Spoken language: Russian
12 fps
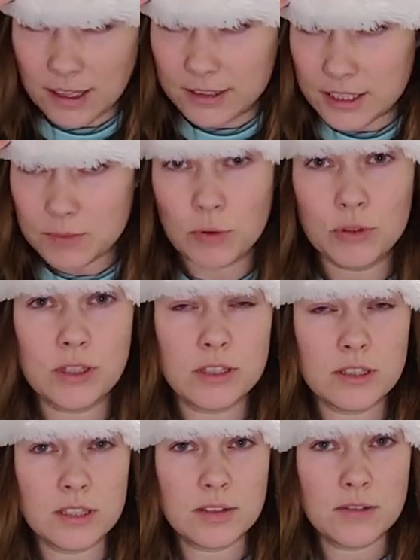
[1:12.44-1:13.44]
Она
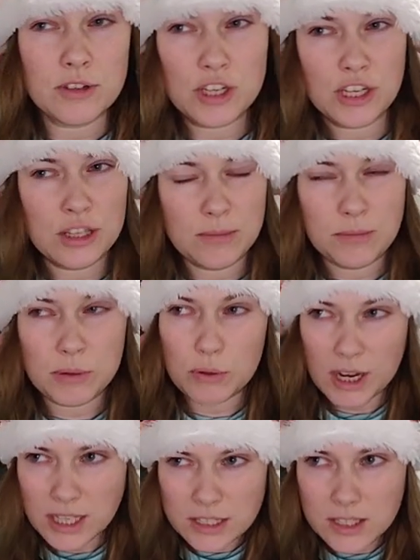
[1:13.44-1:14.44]
смотрится совершенно
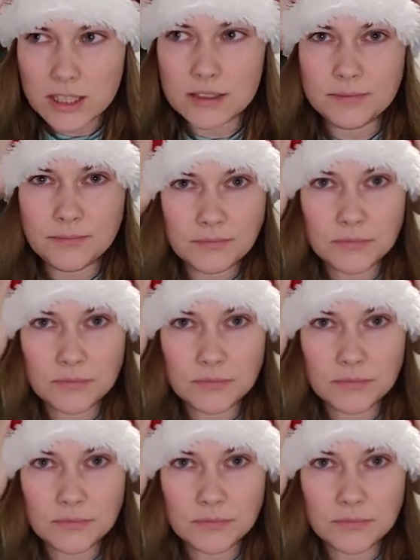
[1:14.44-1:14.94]
по-дурацки,